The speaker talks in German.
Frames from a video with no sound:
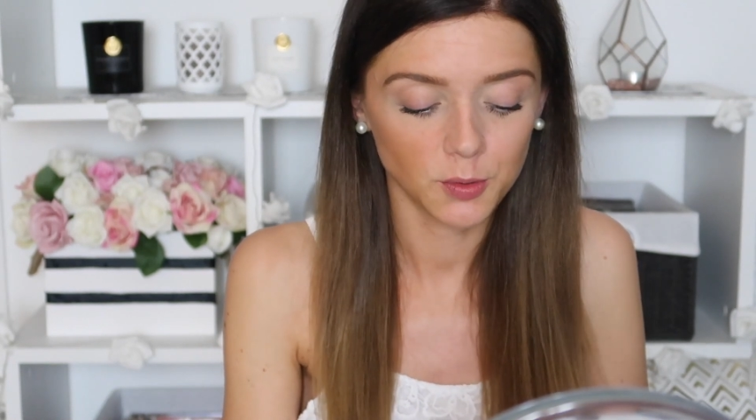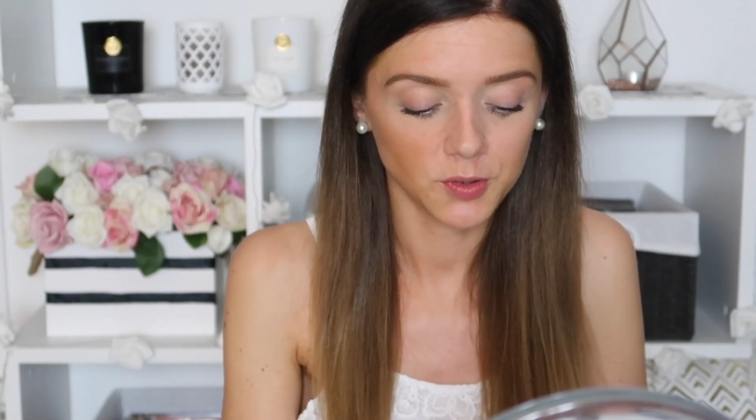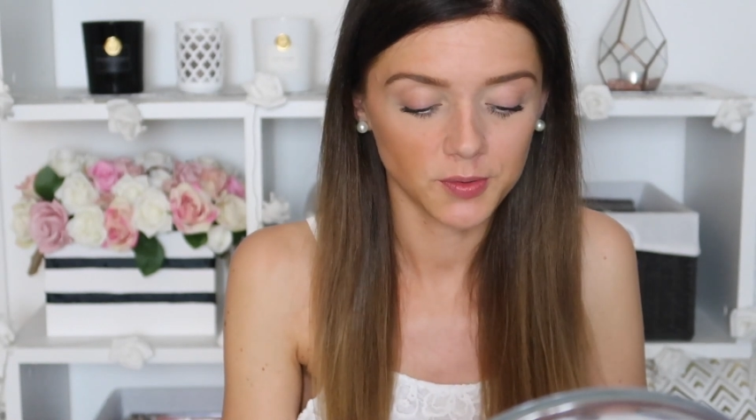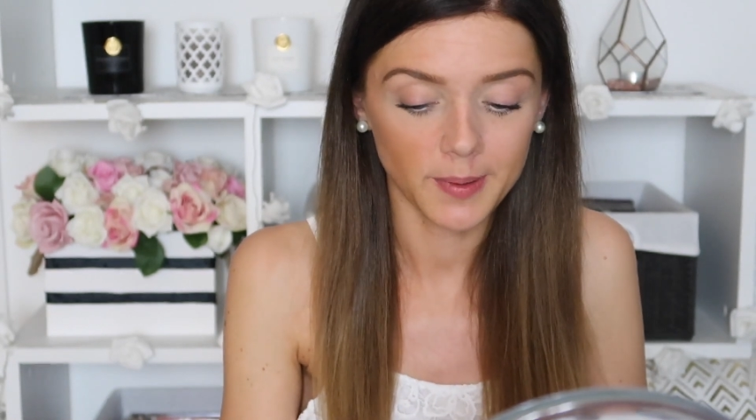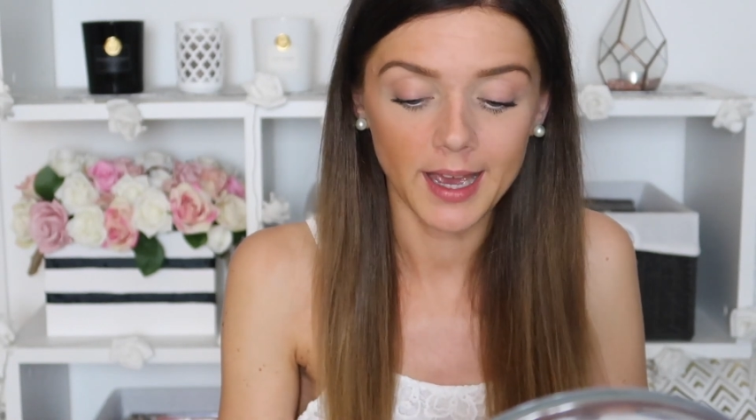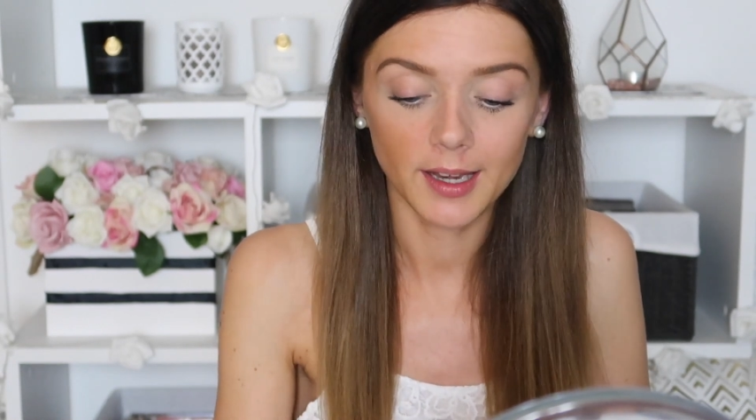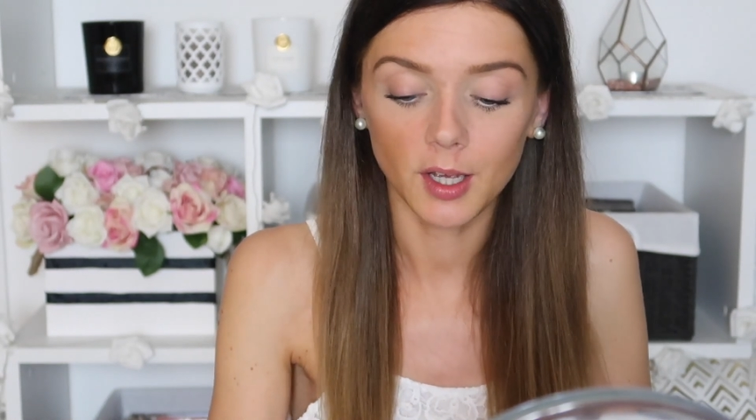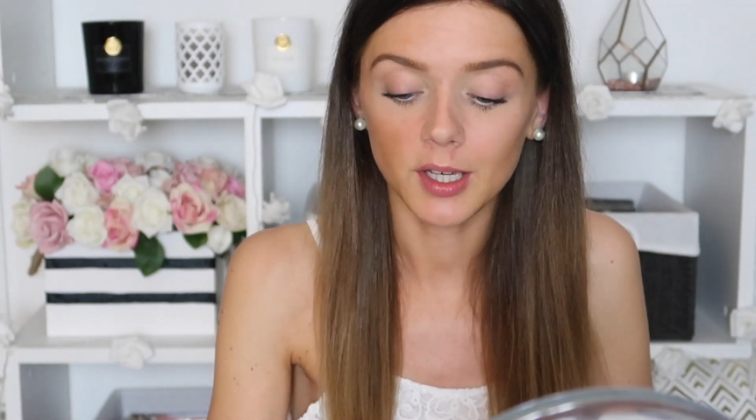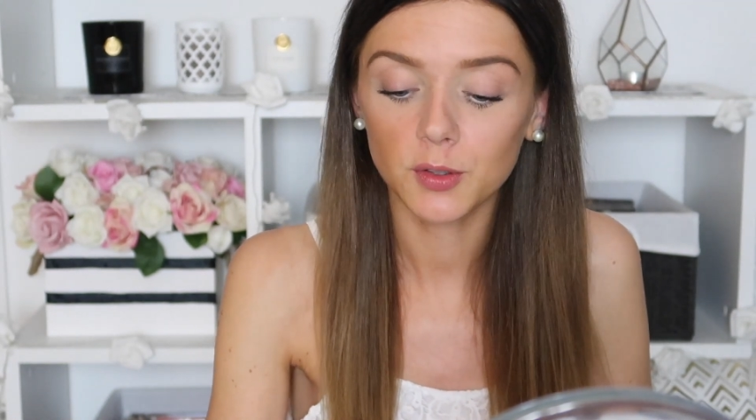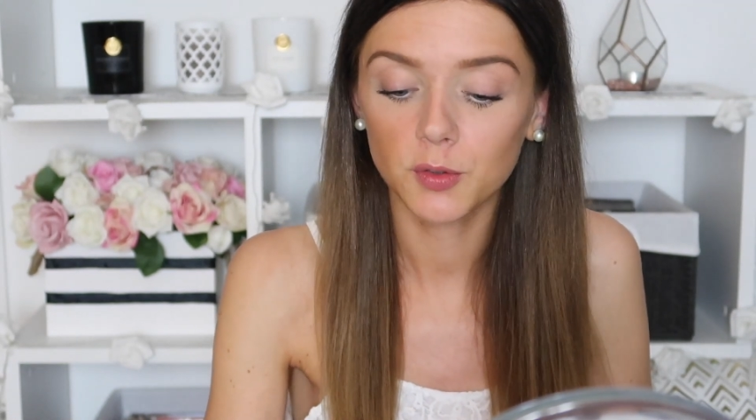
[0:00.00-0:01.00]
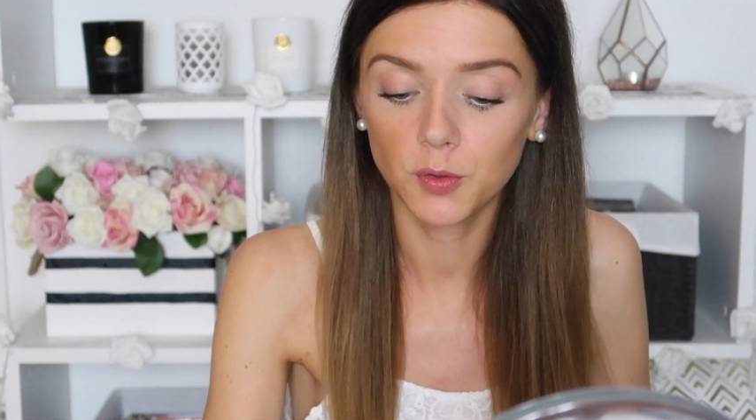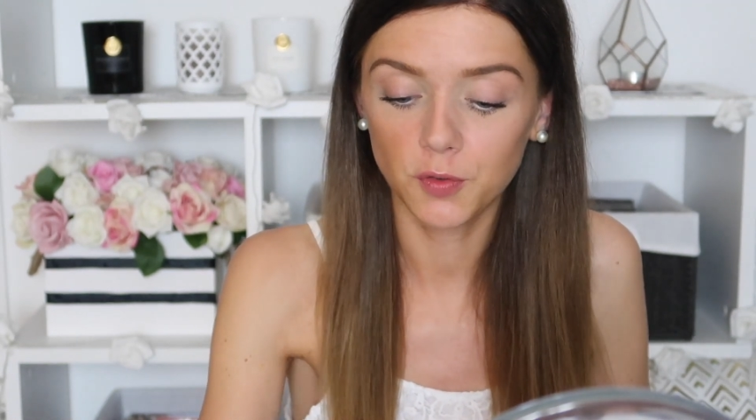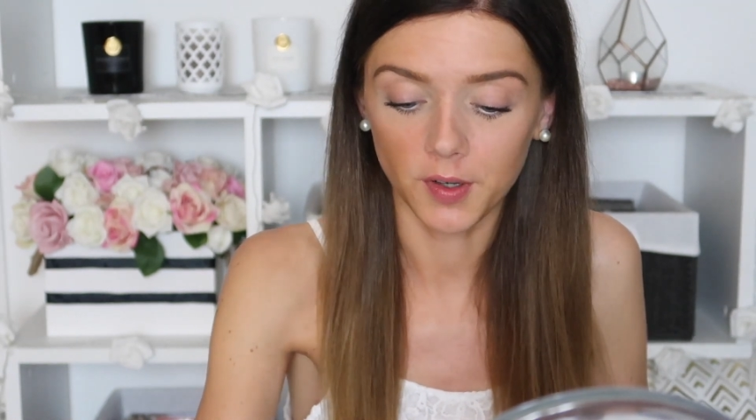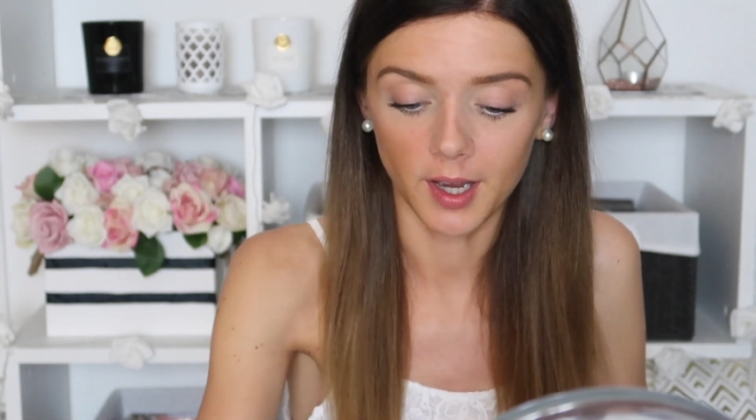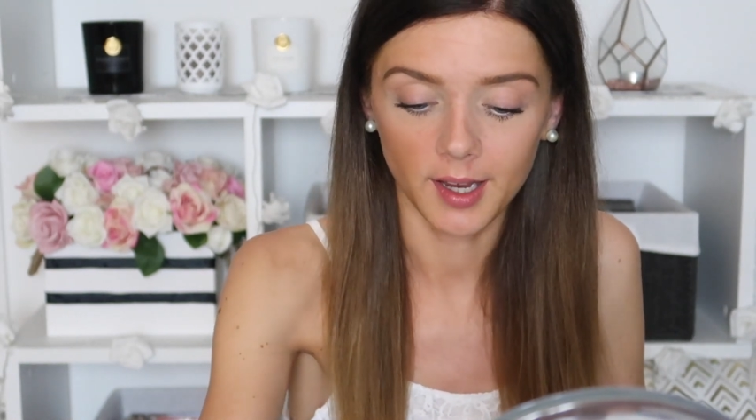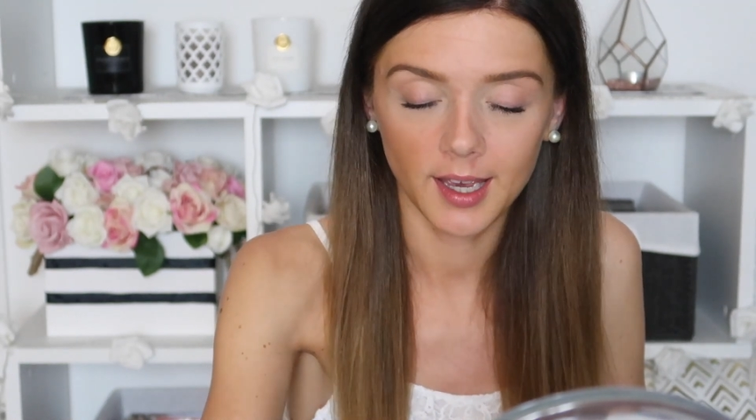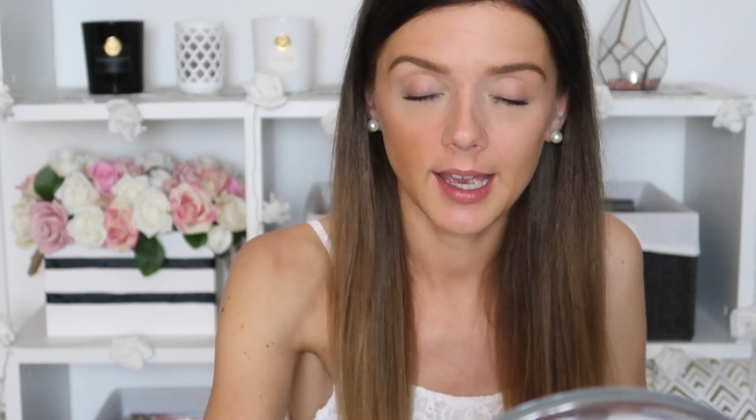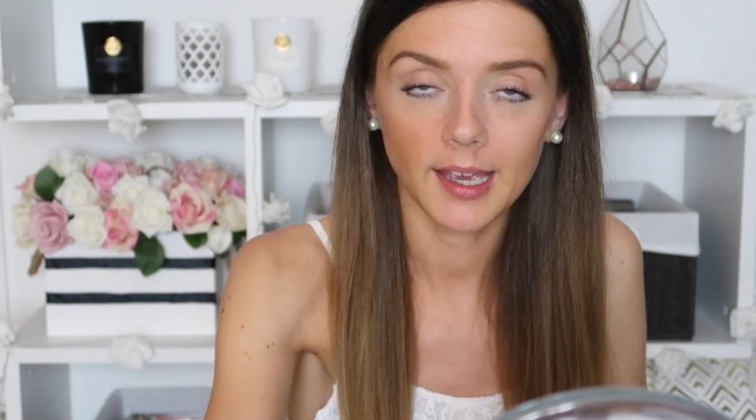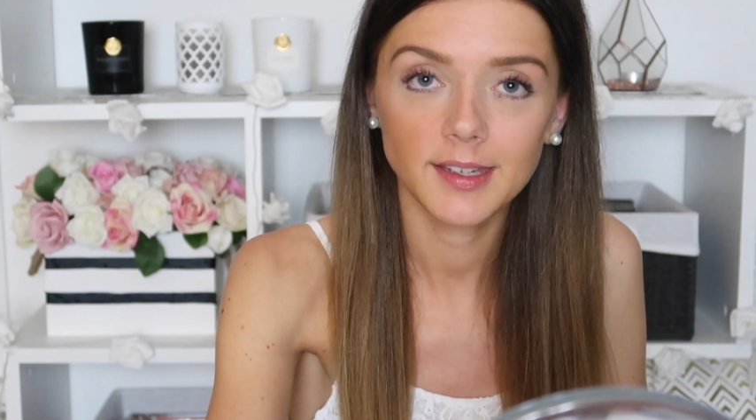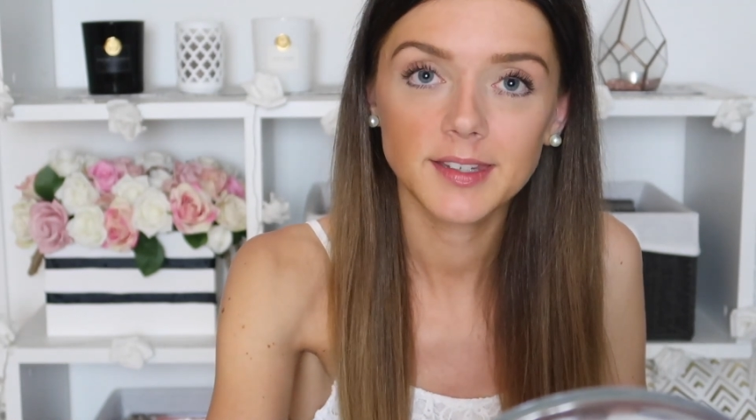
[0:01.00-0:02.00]
und zwar nach
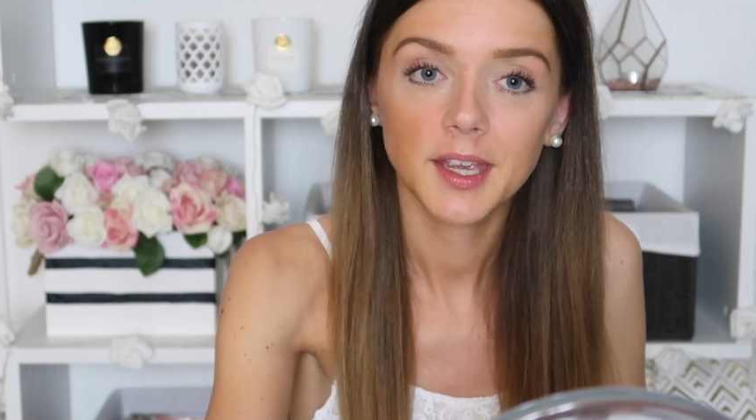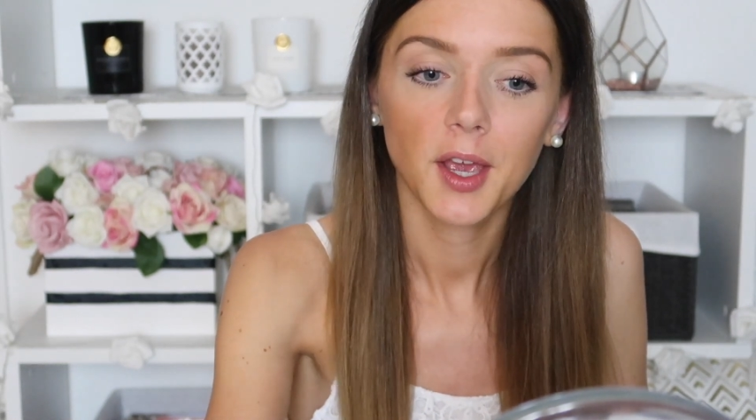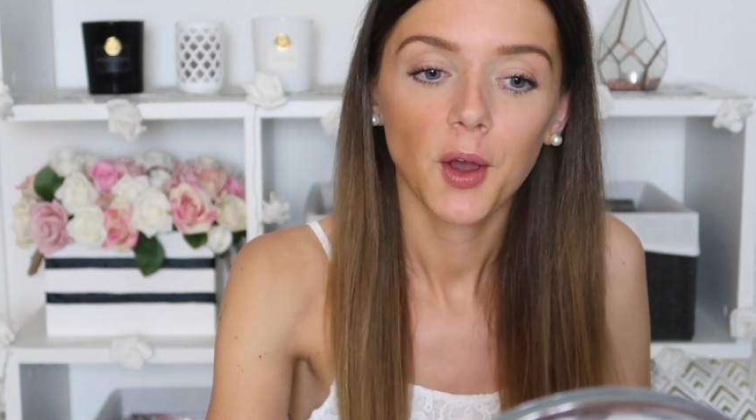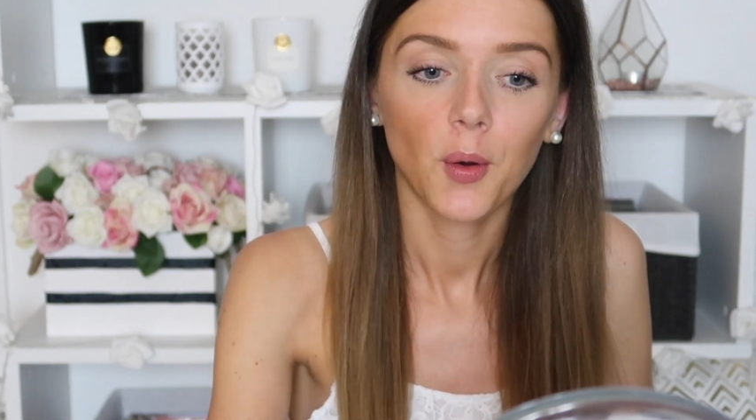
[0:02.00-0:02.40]
Südfrankreich